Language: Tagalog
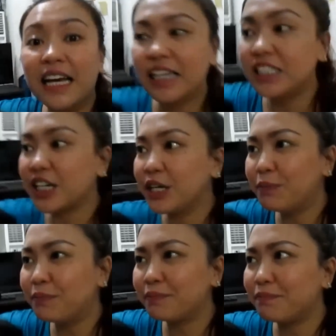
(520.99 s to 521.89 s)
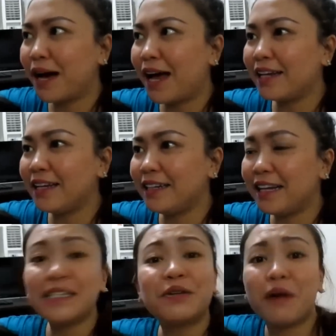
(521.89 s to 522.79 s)
At saka yung panganay
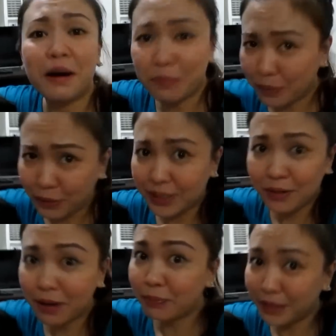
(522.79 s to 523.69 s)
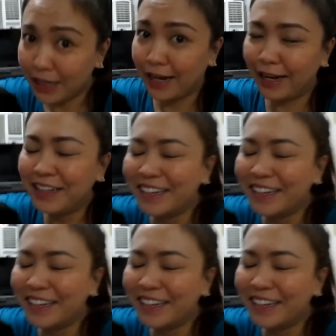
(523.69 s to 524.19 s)
nila, si Guapo. Si Guapo na lang.